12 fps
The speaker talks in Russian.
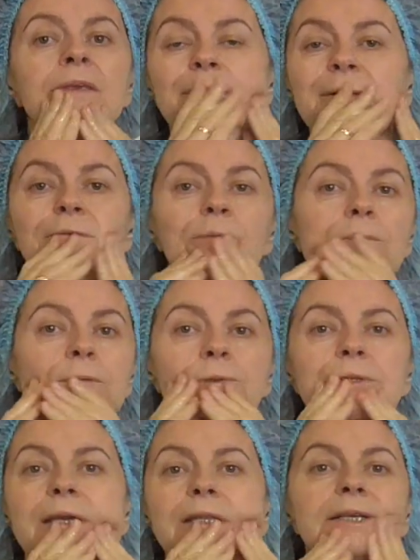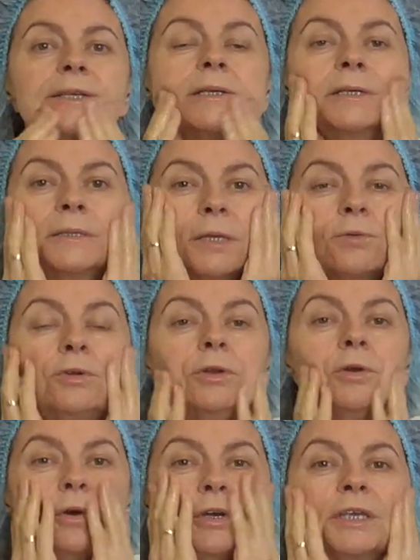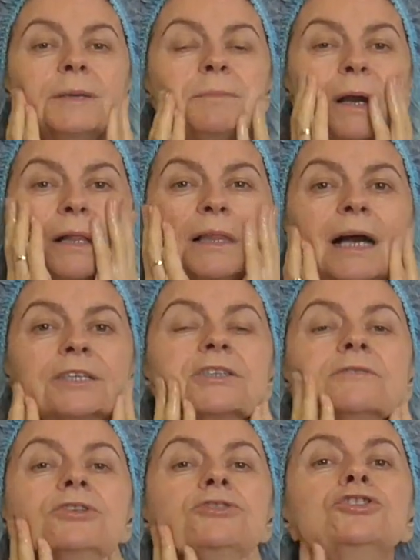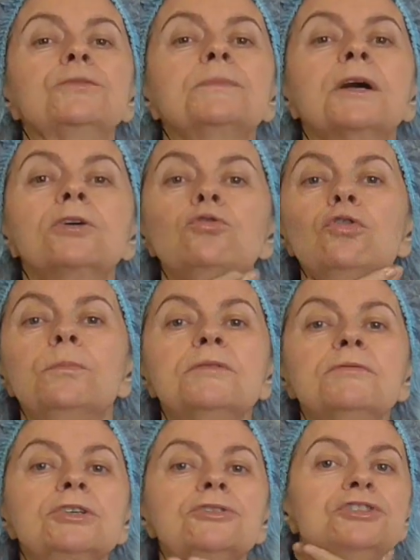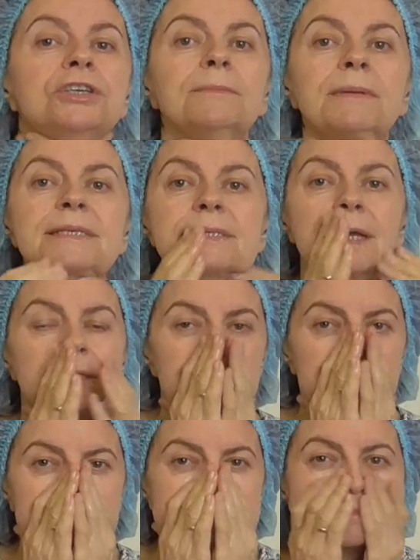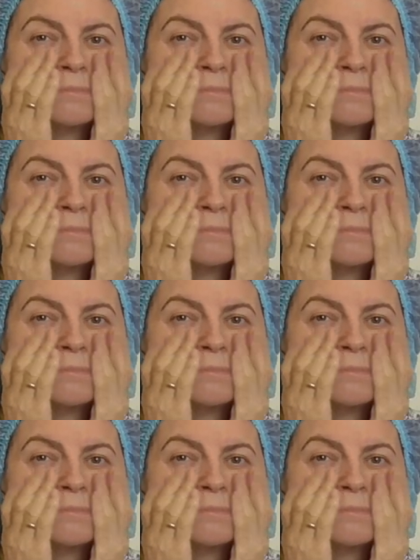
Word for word: И потом буду делать такой легкий, поглаживающий, похлопывающий массаж.